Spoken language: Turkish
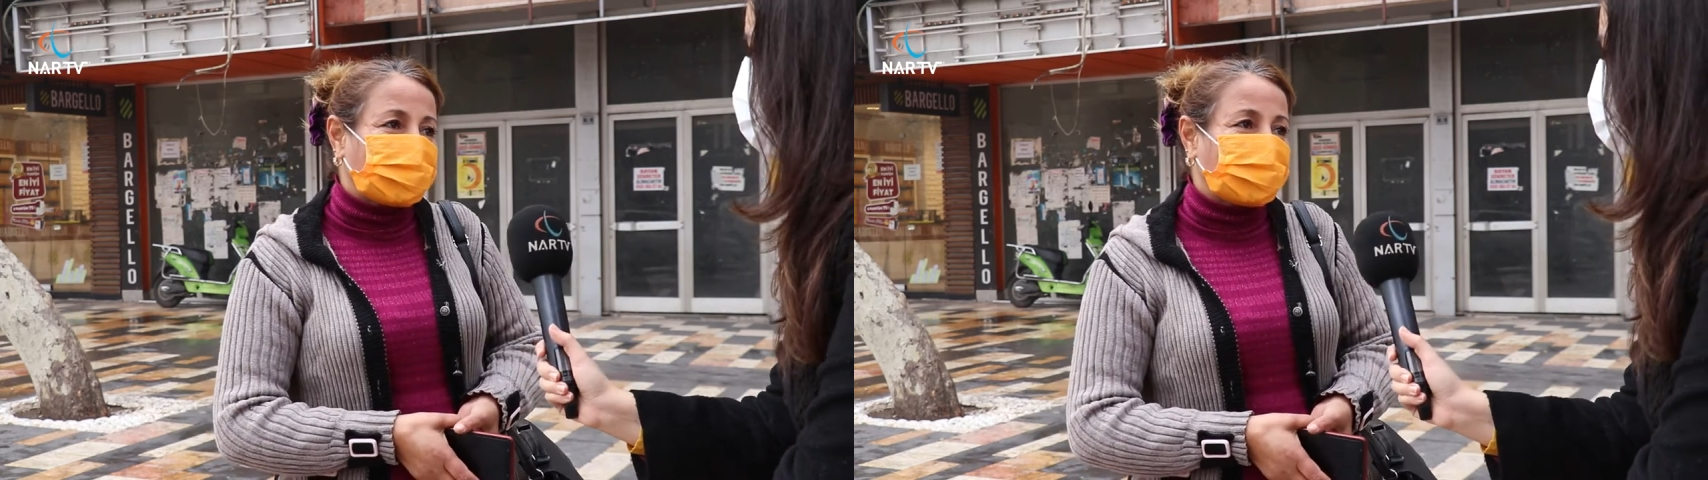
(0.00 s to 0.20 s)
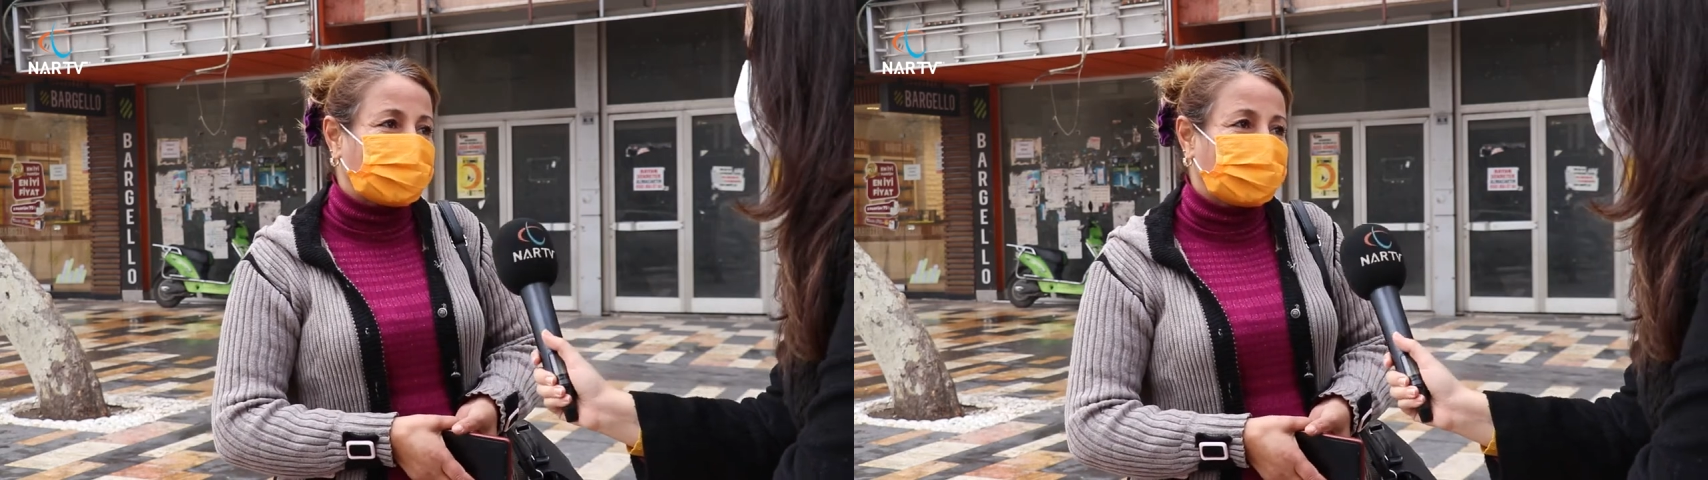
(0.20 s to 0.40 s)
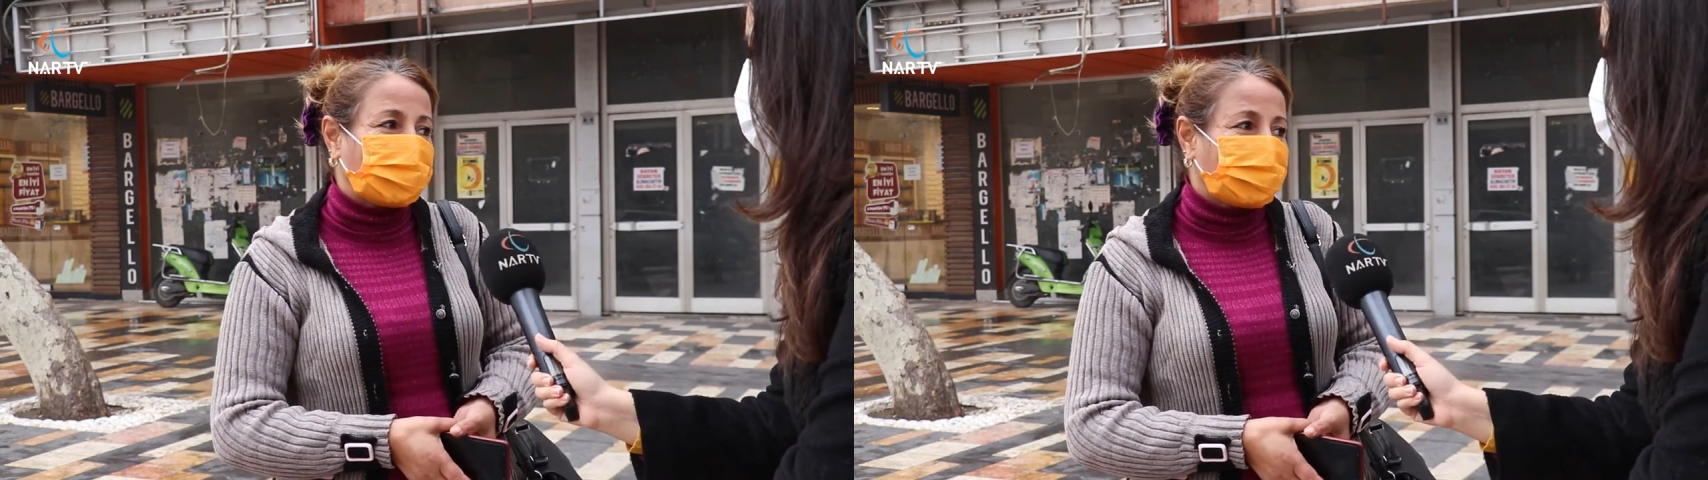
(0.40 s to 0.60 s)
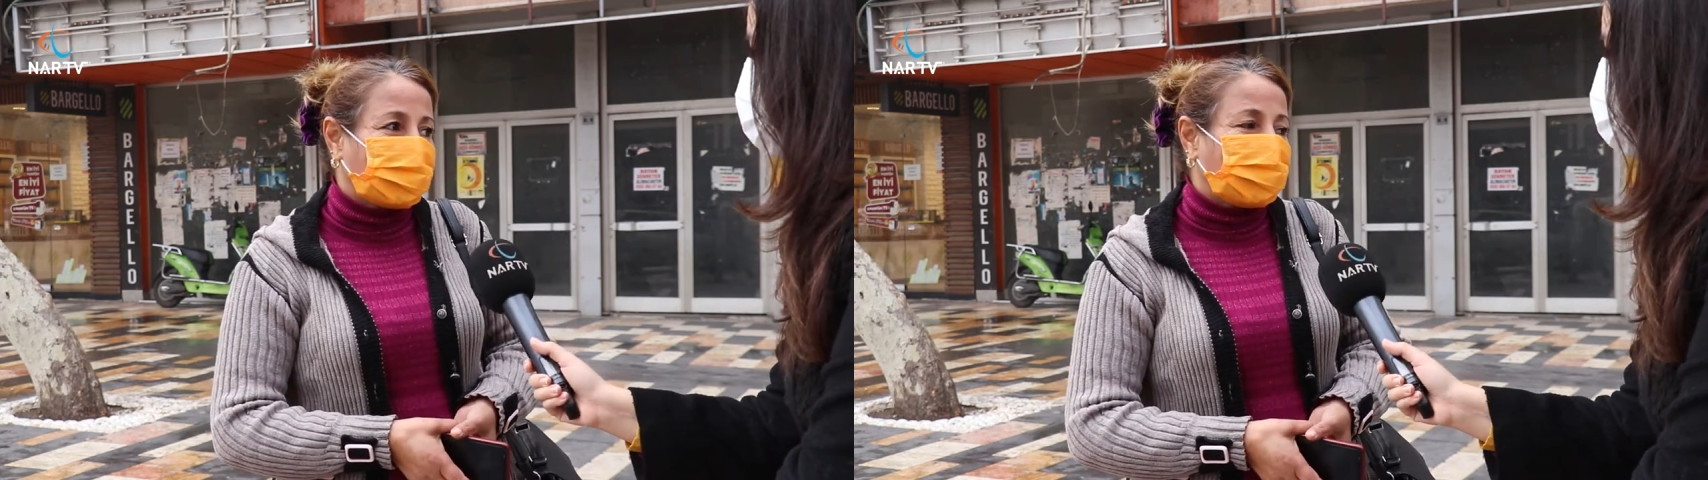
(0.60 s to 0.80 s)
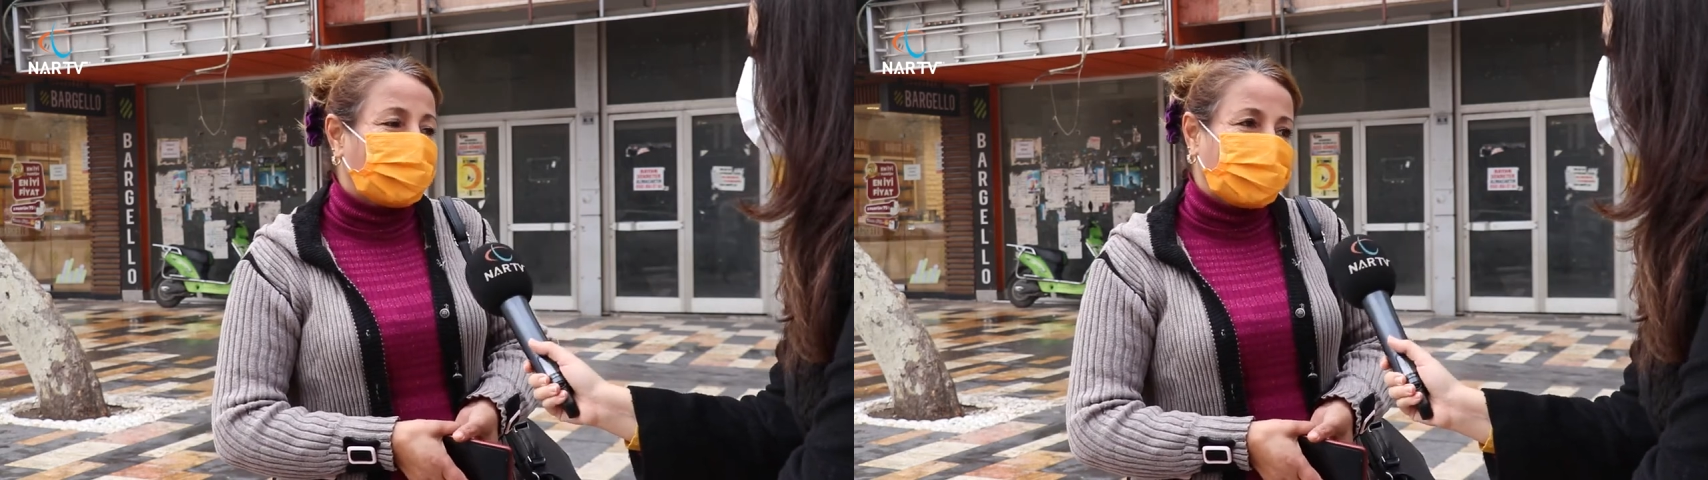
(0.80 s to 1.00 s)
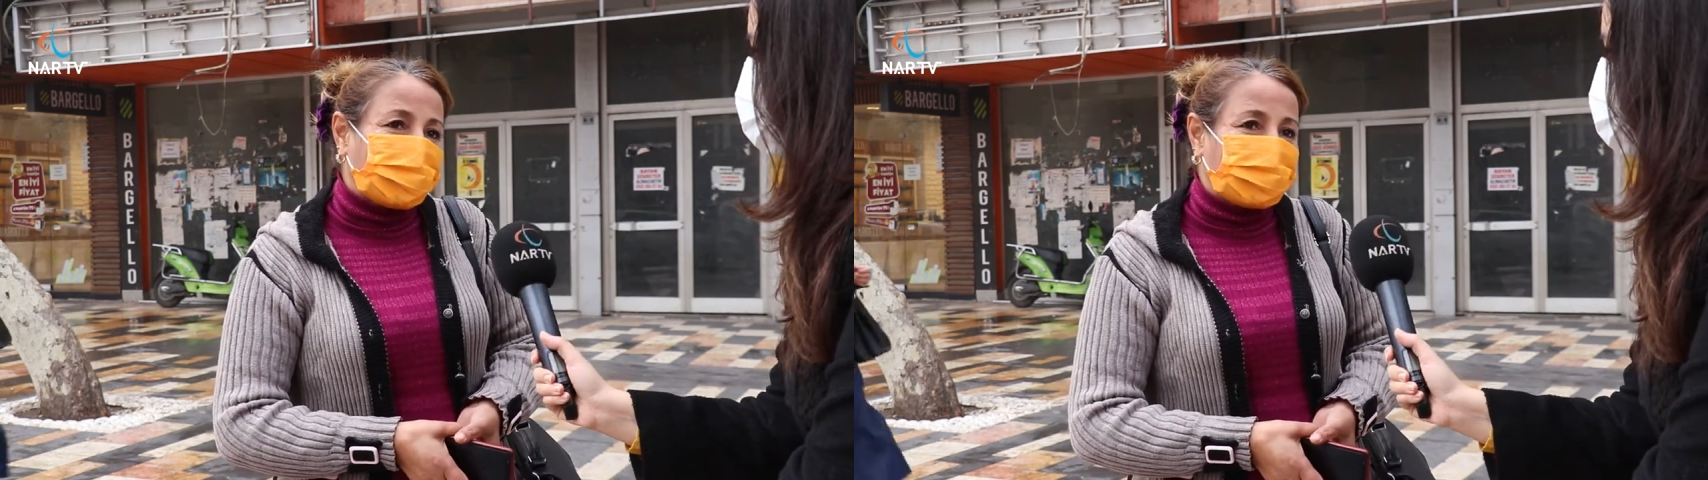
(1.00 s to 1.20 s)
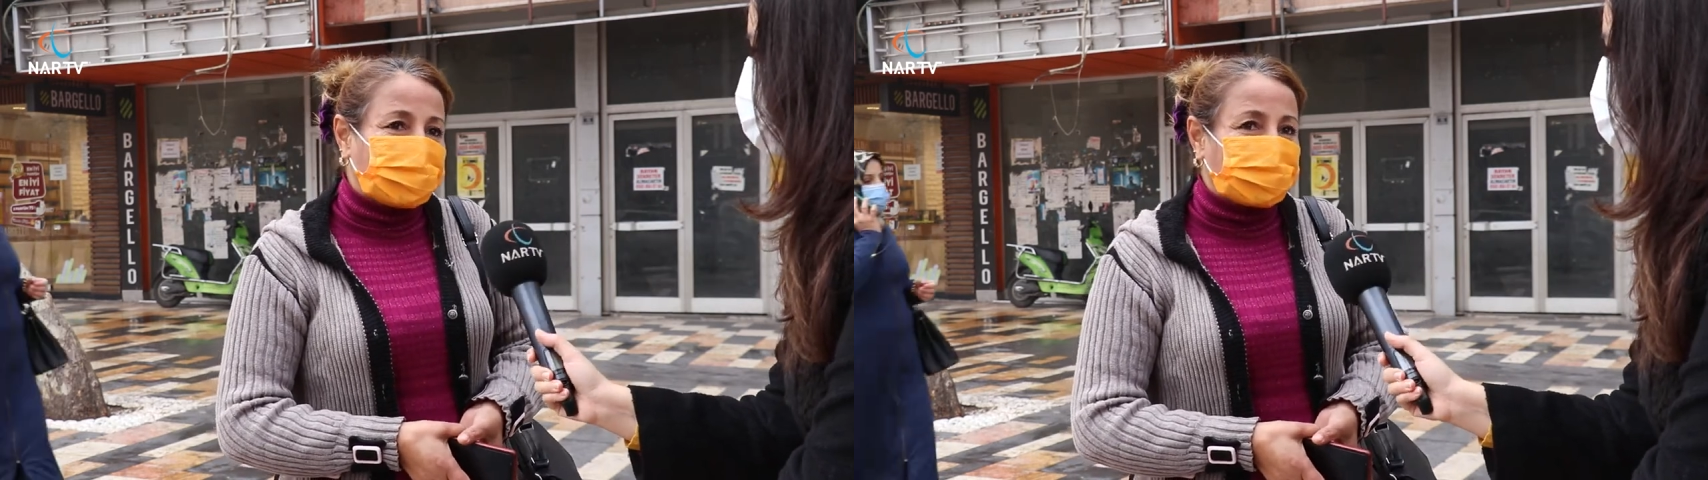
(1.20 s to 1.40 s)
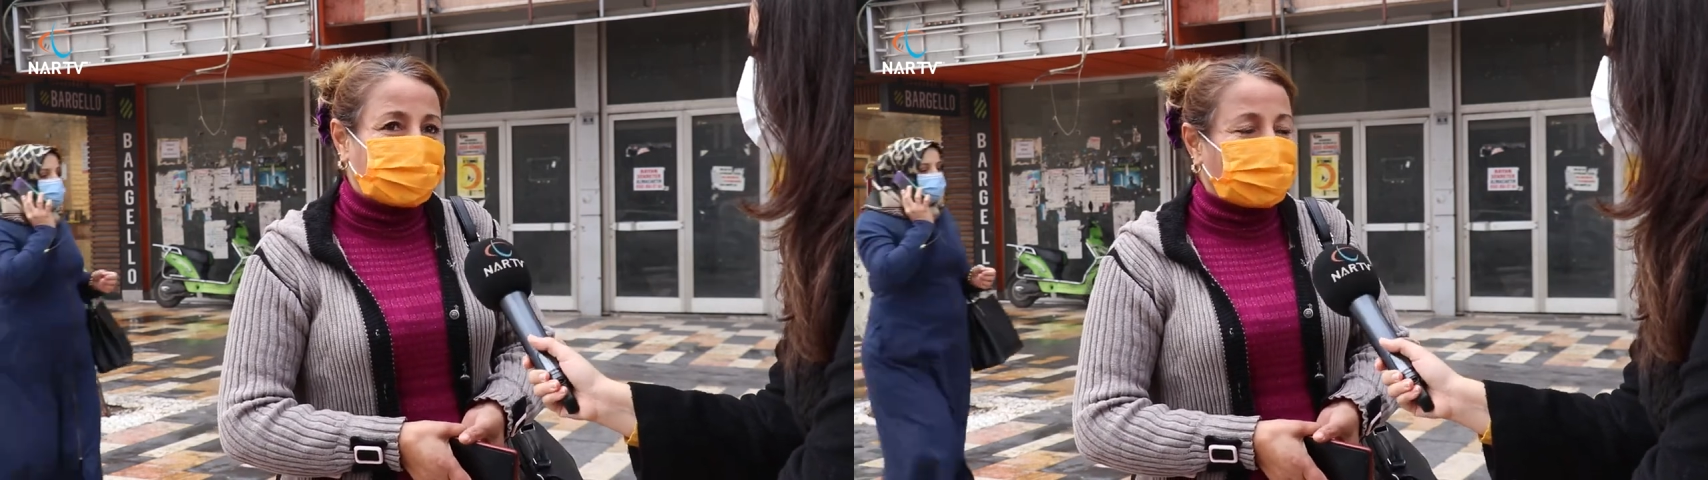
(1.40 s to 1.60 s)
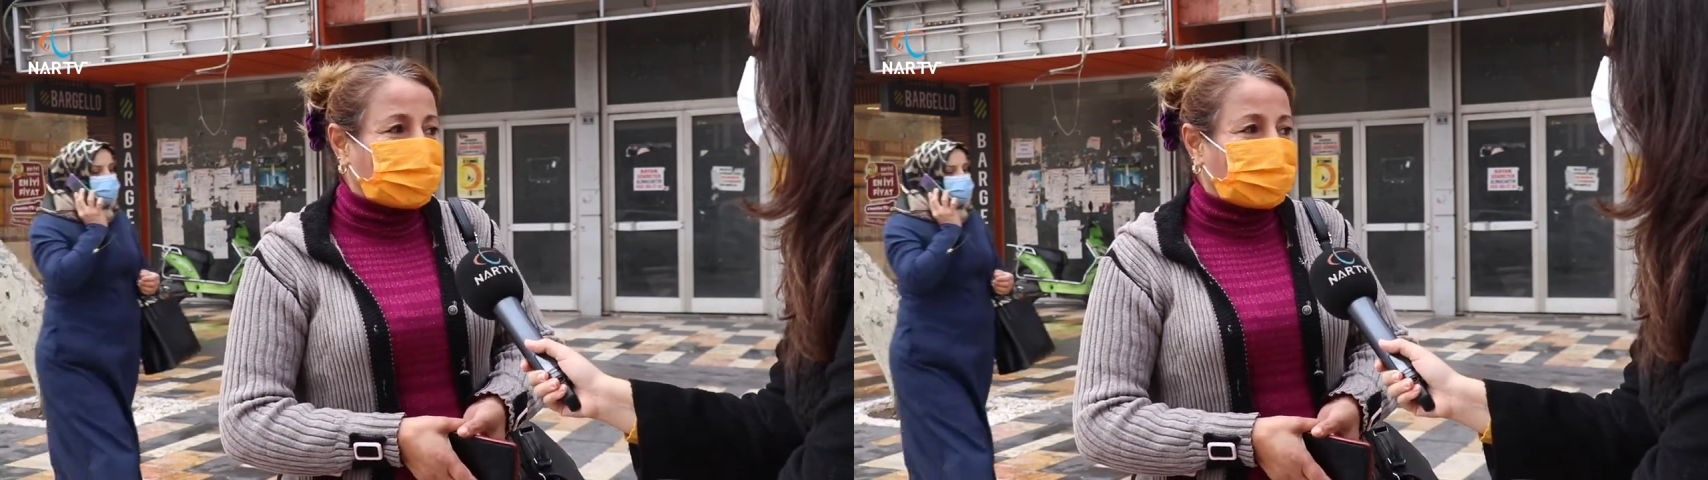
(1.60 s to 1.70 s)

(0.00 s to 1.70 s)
var galiba anladığım kadarıyla.